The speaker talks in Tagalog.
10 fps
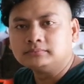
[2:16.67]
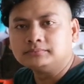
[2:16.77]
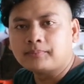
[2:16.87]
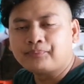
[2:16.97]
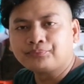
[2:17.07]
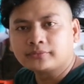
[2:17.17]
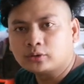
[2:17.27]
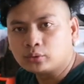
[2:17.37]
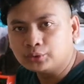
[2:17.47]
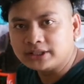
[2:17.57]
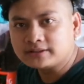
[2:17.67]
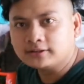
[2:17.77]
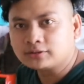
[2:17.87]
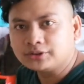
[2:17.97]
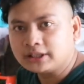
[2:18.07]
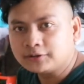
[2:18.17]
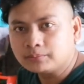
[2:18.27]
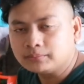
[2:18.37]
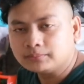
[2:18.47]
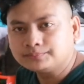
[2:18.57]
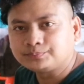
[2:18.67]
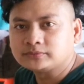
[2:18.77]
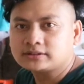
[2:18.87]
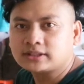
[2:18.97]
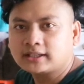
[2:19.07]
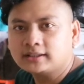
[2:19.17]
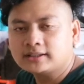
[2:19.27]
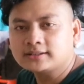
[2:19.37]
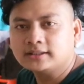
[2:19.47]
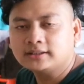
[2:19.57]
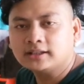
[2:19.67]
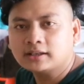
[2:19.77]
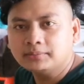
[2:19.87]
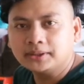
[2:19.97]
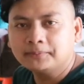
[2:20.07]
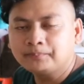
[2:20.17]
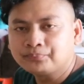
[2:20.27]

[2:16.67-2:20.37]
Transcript: um, kukunin siguro nila yung sasakyan kasi kagabi